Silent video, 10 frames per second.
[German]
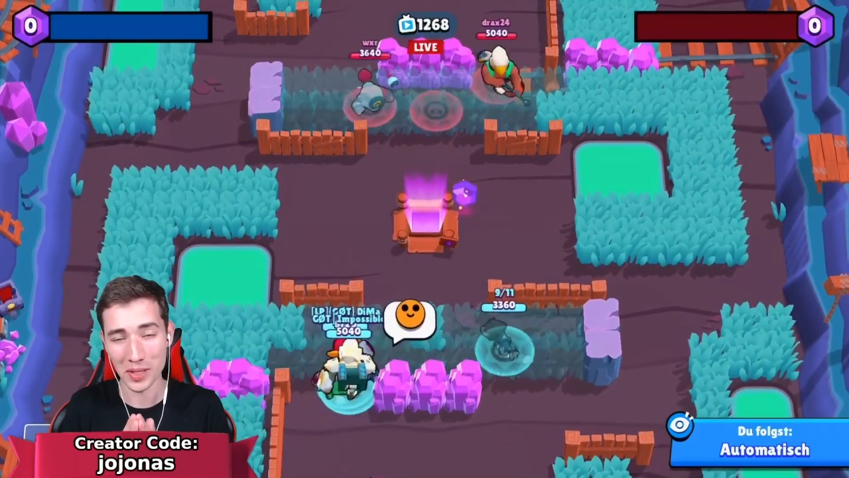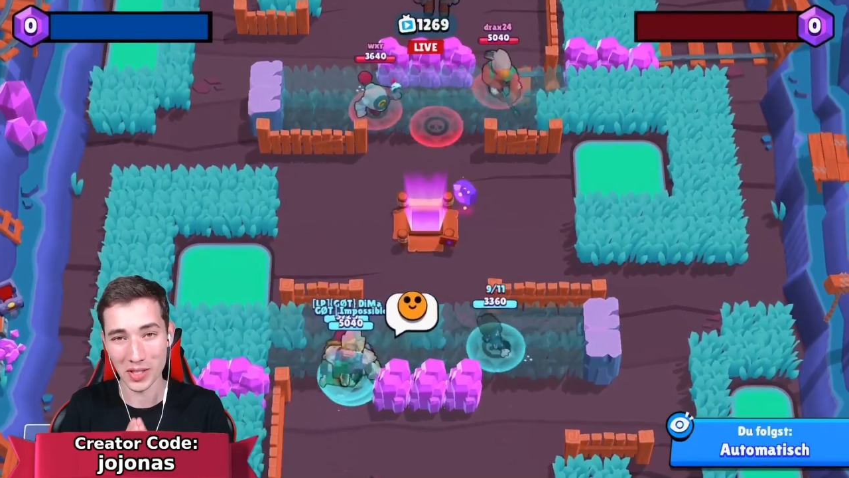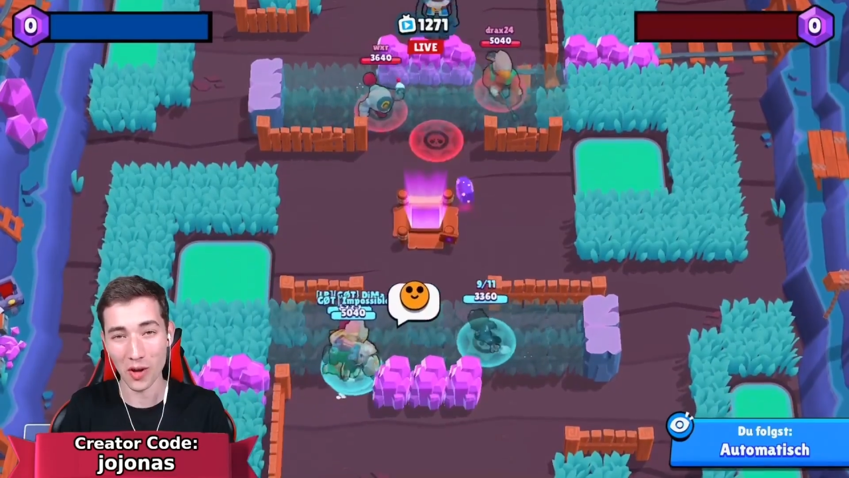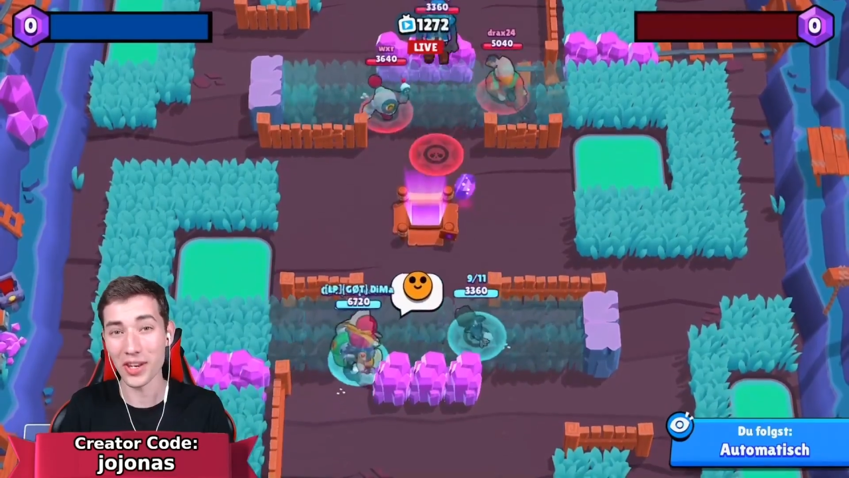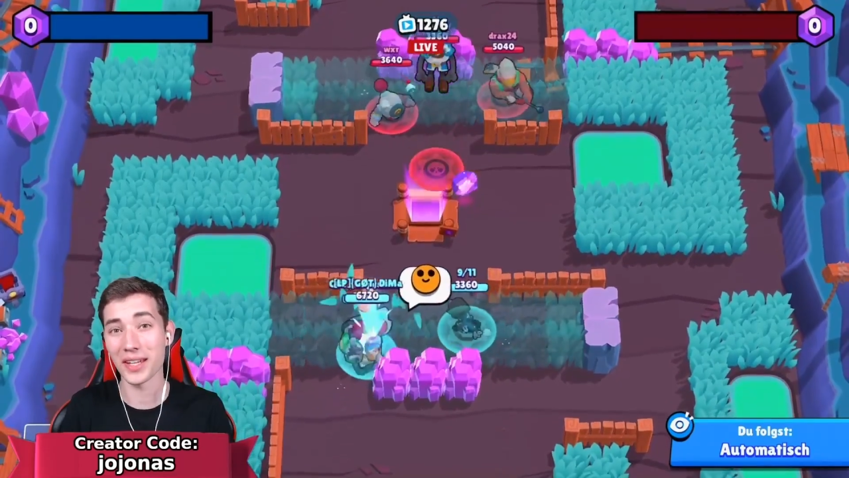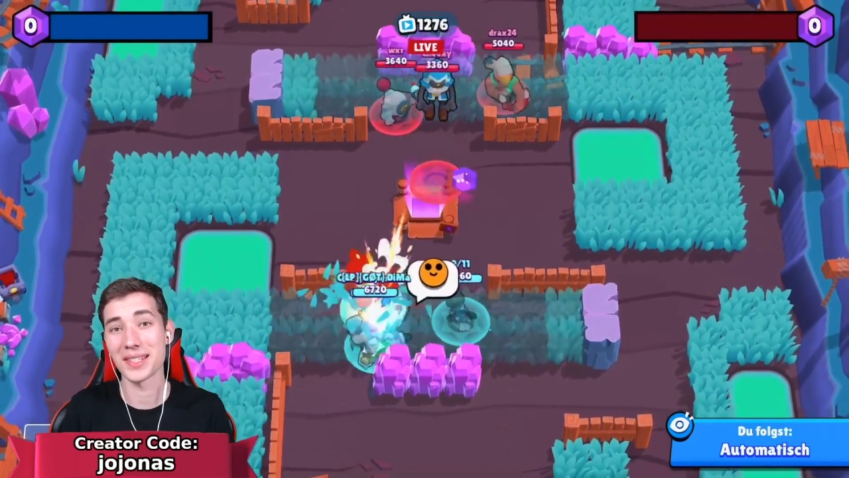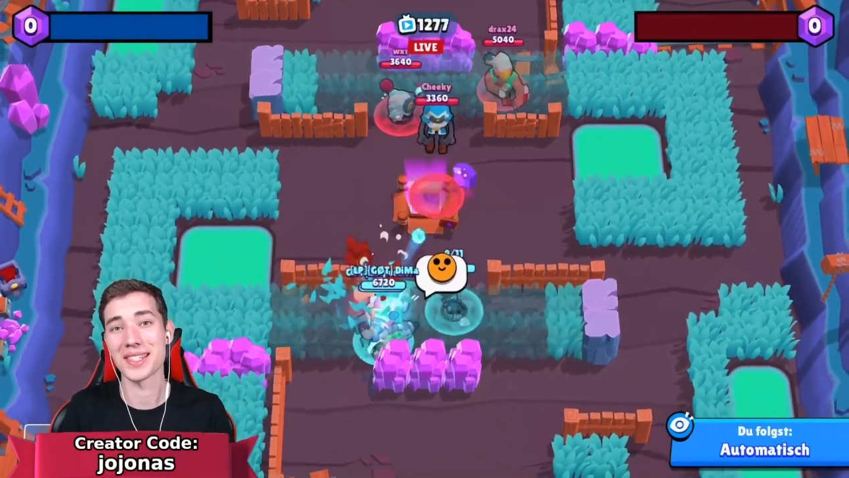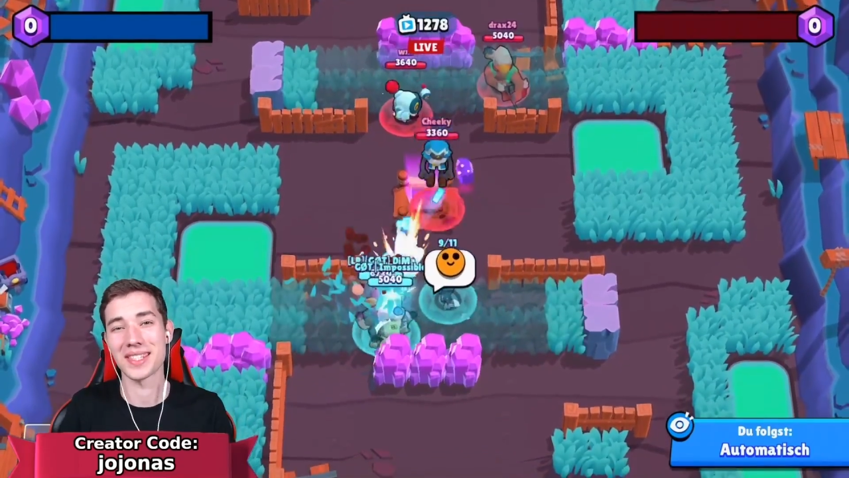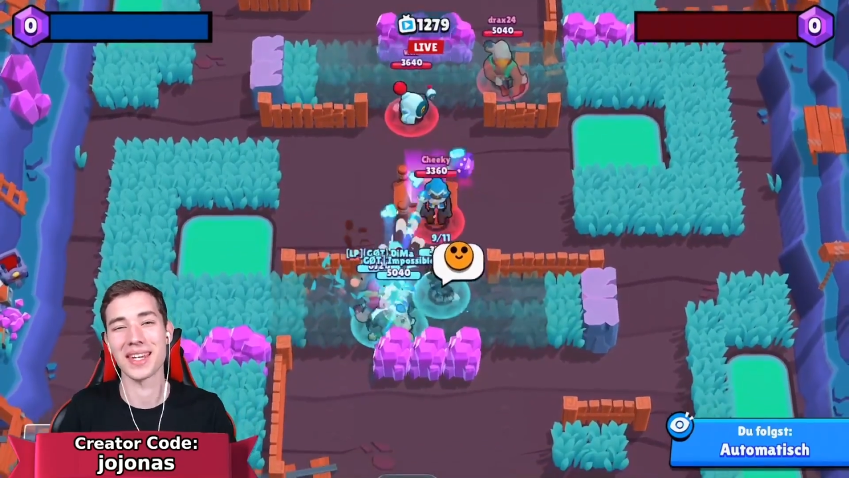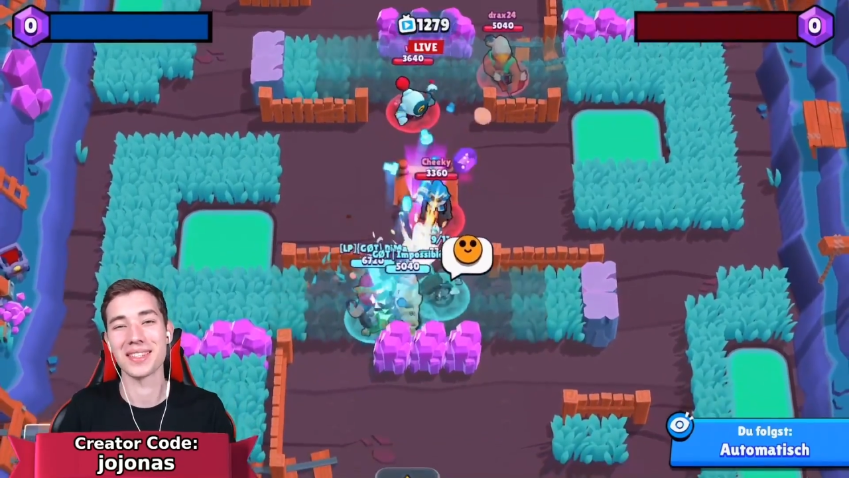besonderen
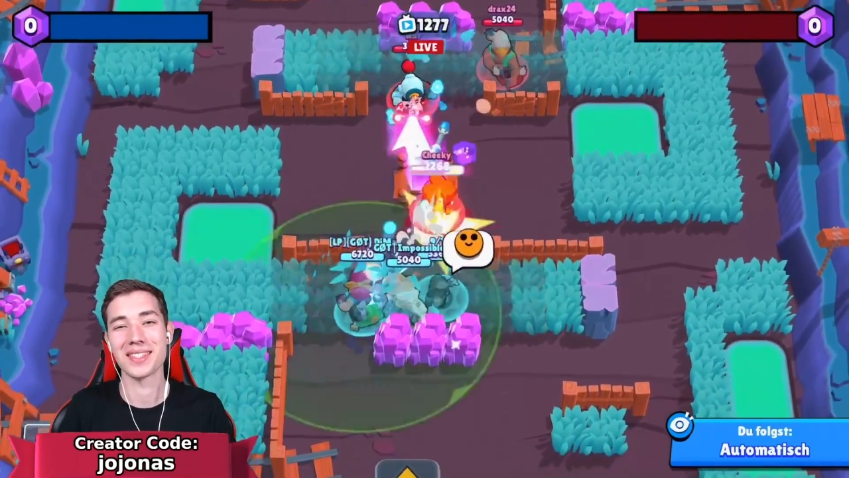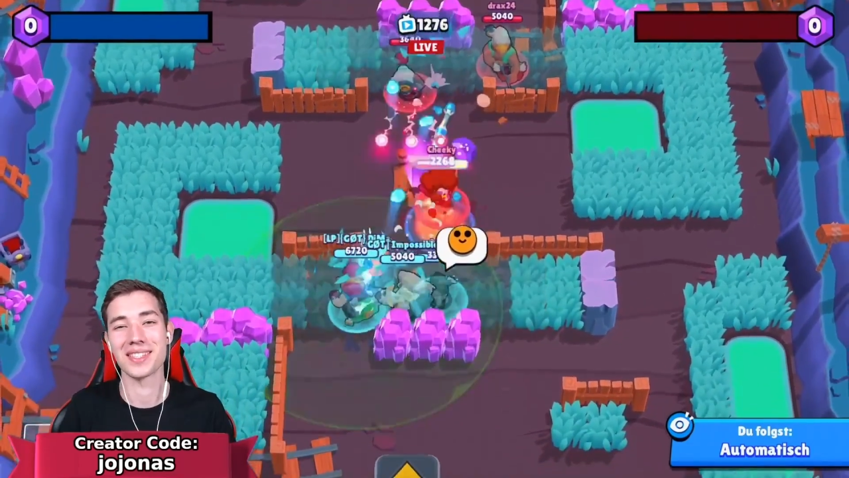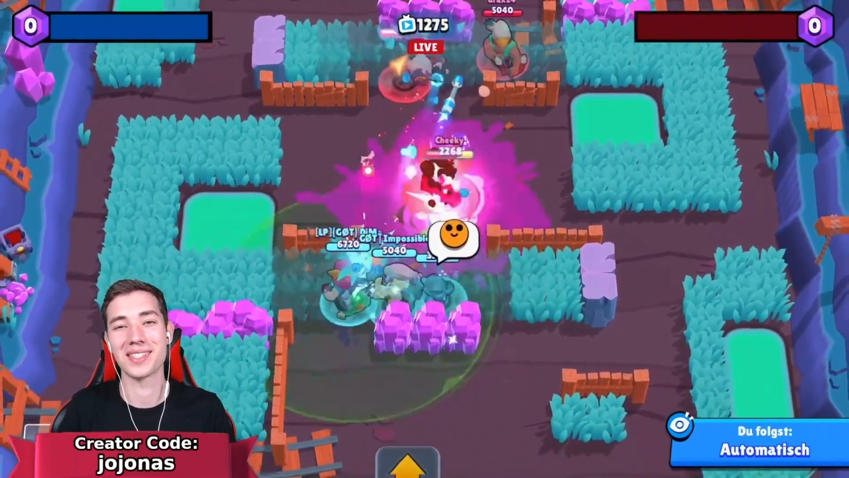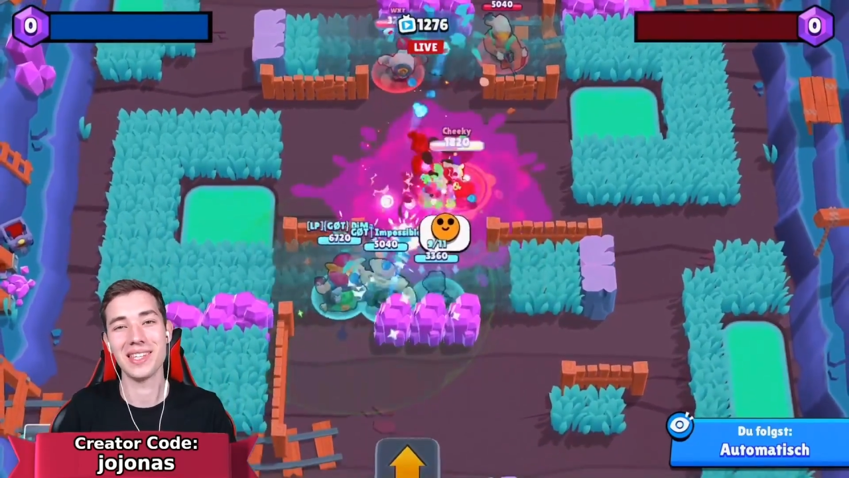Skins,